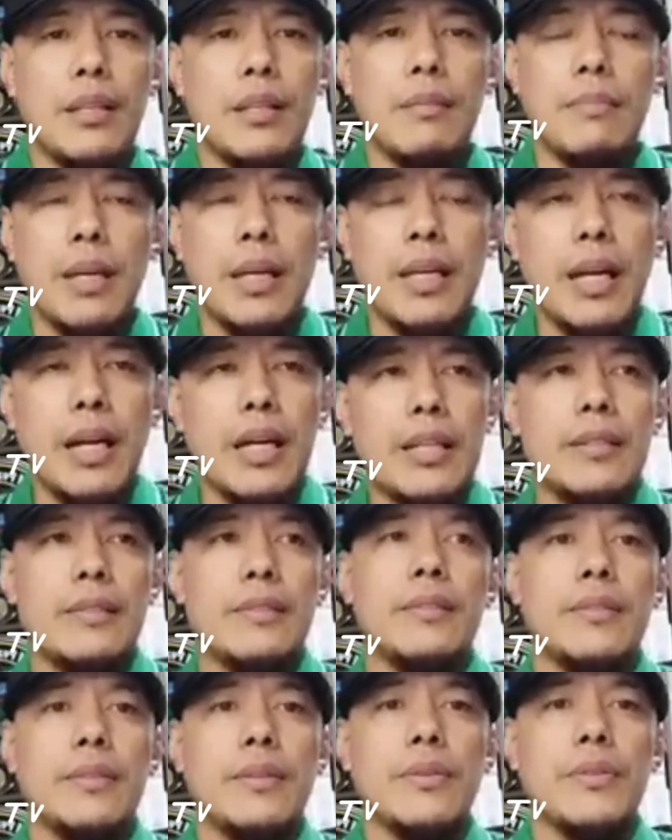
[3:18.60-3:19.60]
Megan.
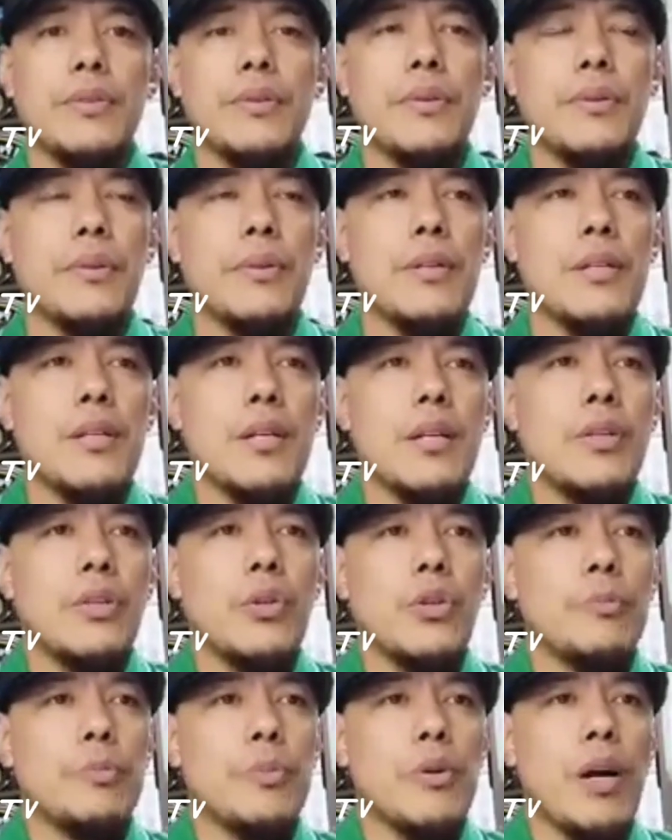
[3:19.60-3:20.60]
No? So,
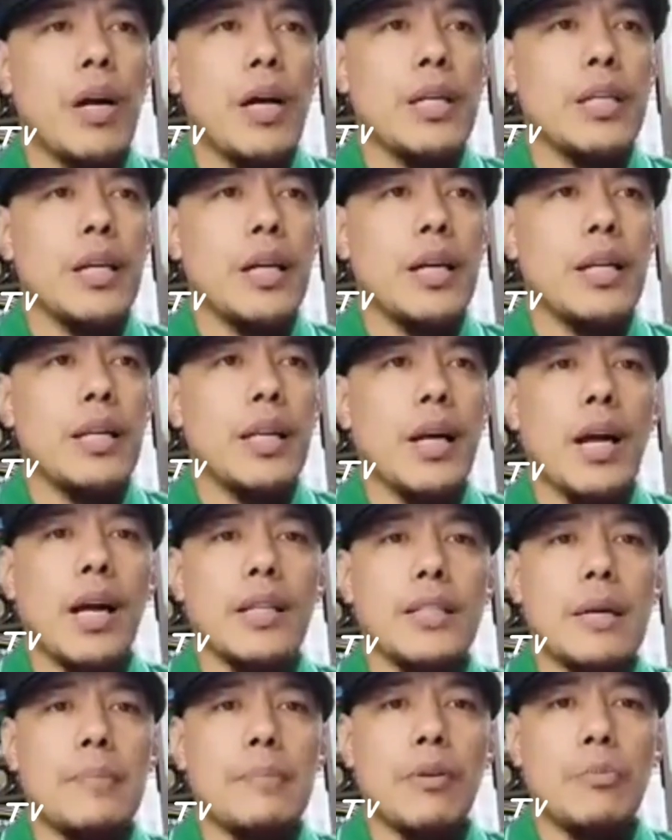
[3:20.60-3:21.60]
noon po ay uh,
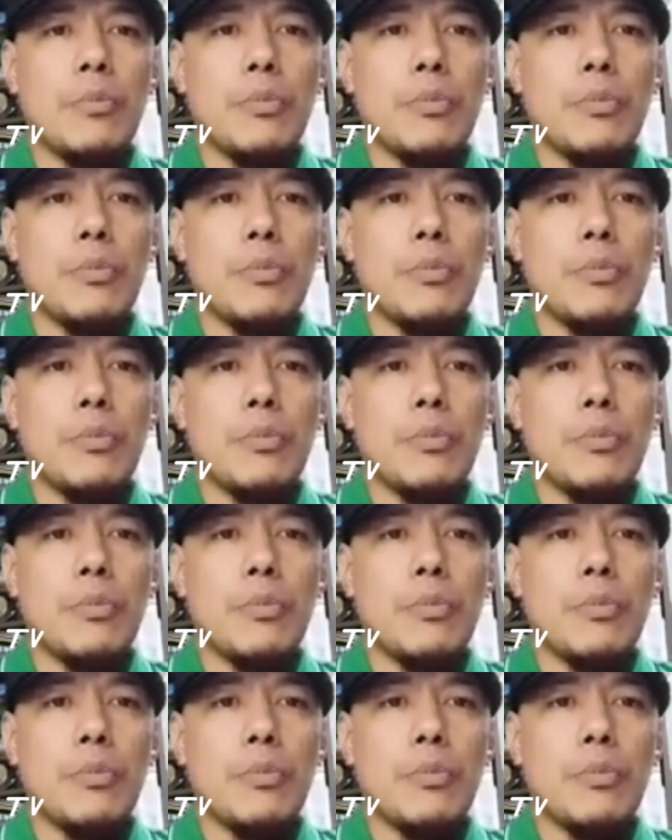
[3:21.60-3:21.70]
nakakasama ko